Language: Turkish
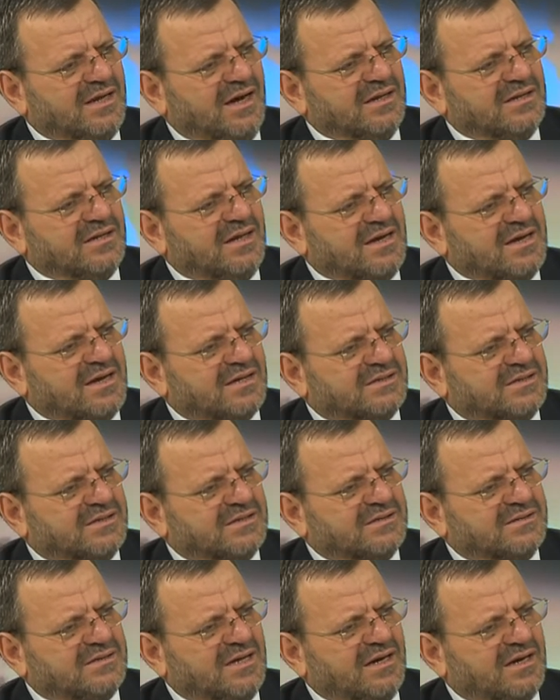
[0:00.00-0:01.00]
Allah
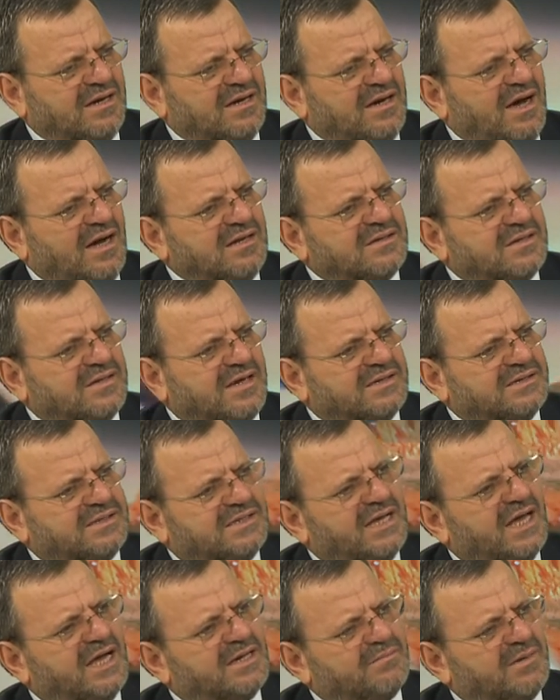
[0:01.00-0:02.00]
katında kat kat
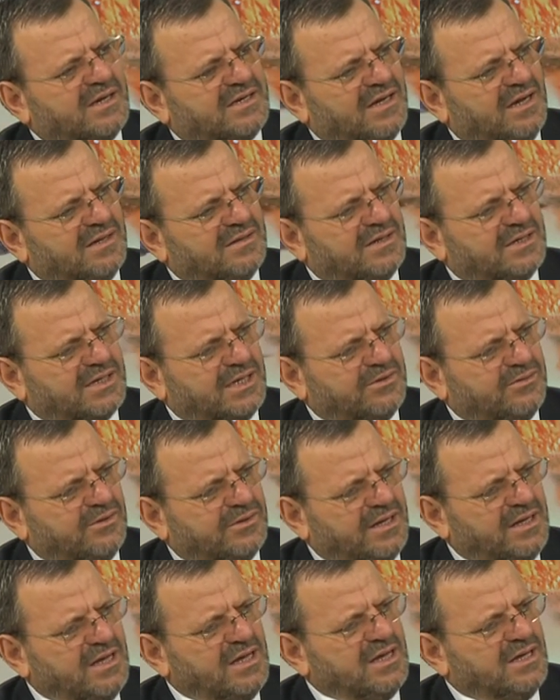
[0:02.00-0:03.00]
diğer mekanlara
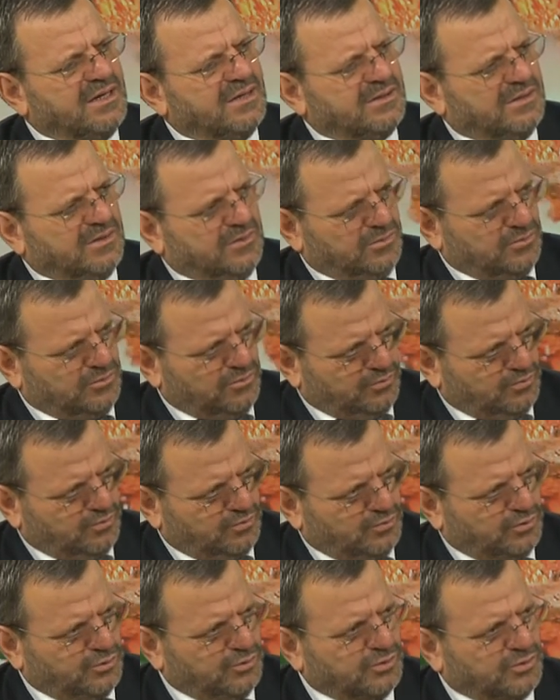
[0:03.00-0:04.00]
göre
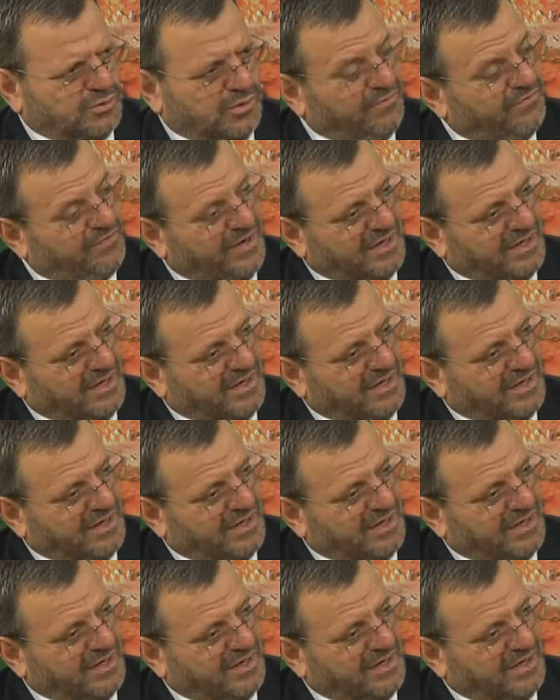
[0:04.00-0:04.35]
fazlasının verildiği.